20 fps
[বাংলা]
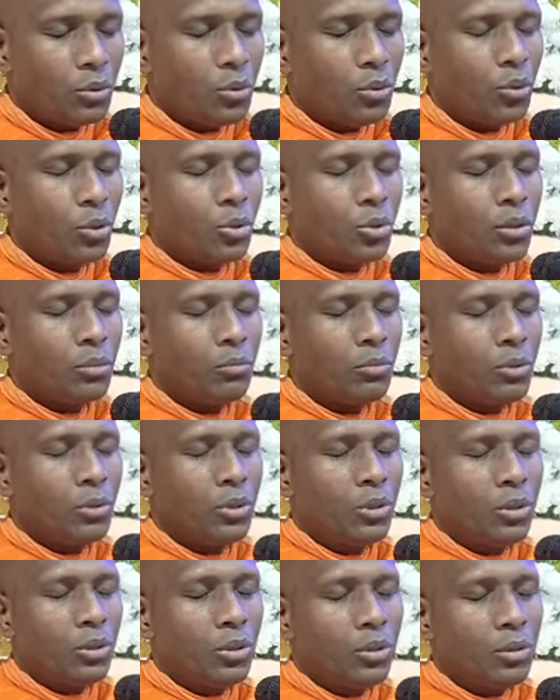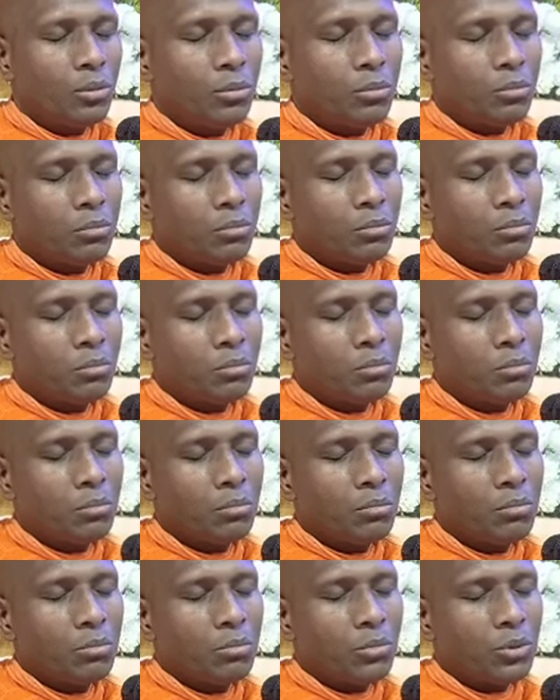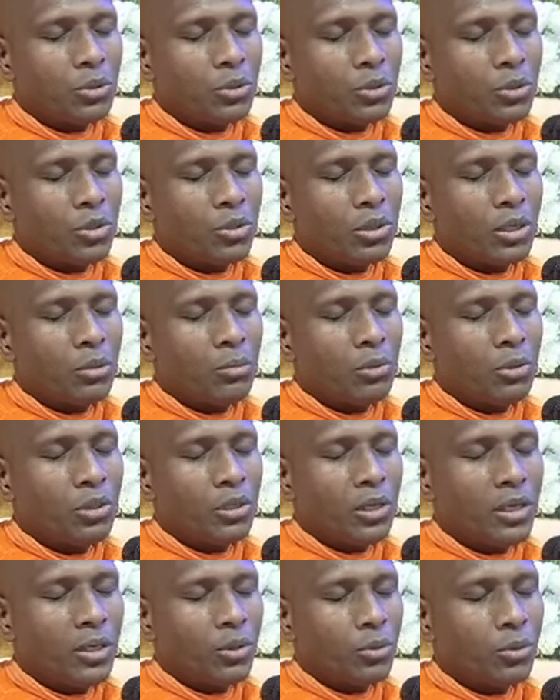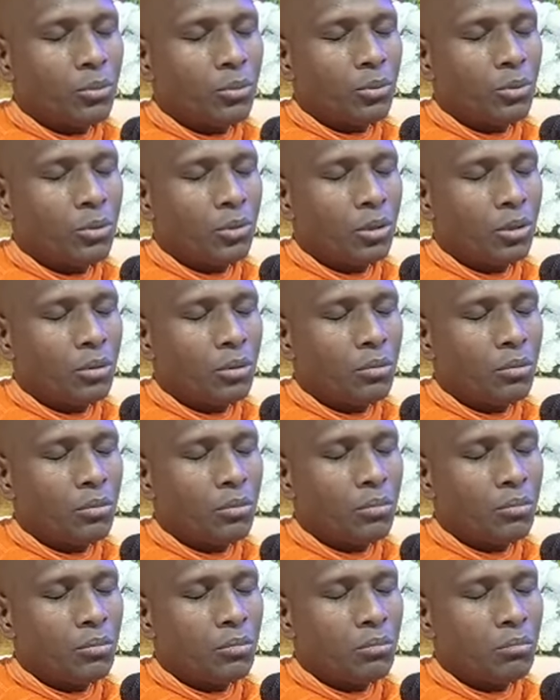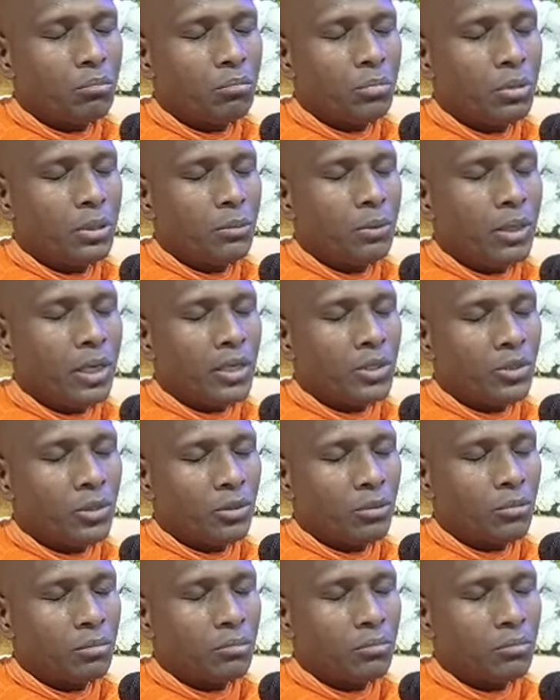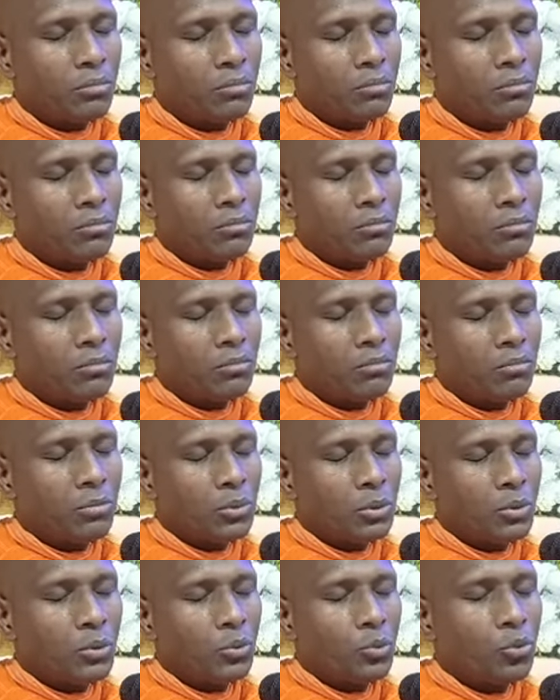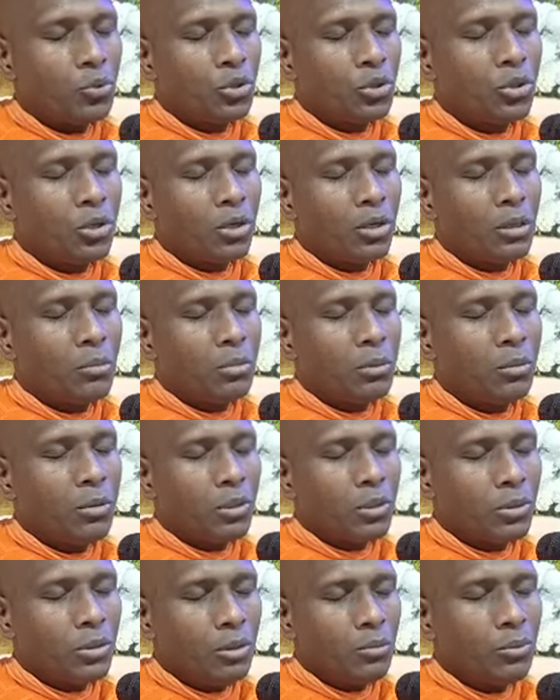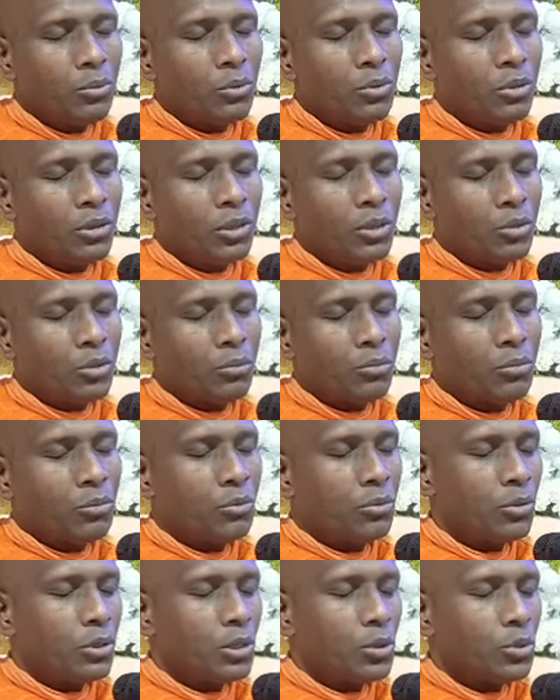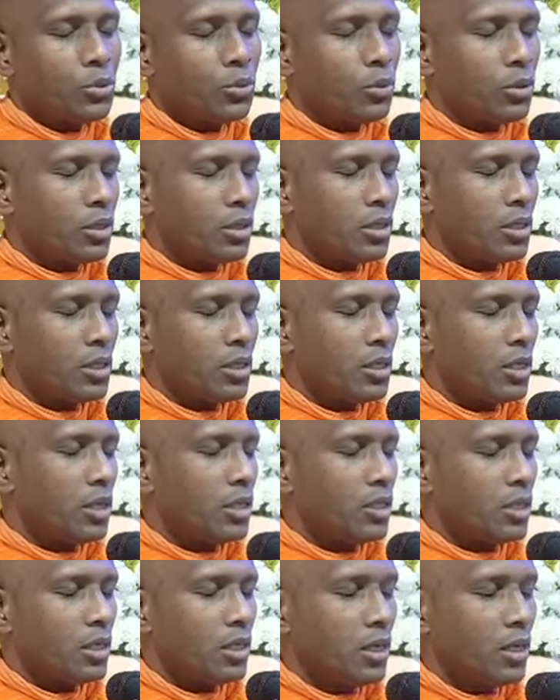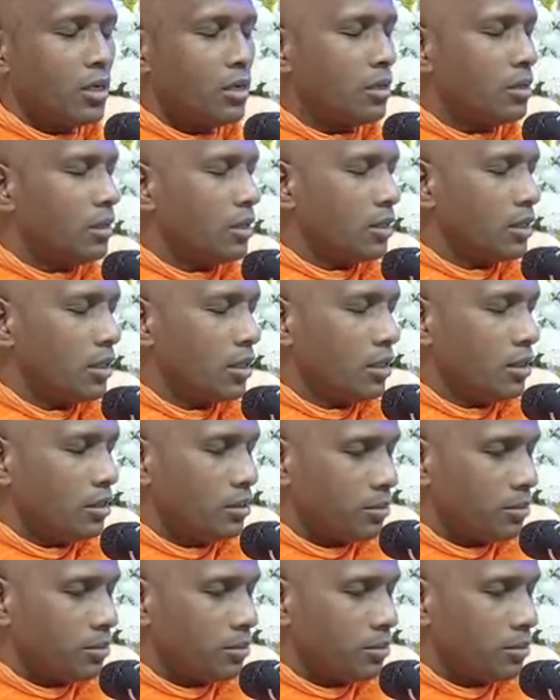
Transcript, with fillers: গৌতম বুদ্ধ সঙ্গের মধ্যে এরকম কোনো বিভাজন দুই দলে বিভক্ত বুদ্ধ এরকম কোনো কিছু করে দিয়েছিলেন কিনা ঠিক না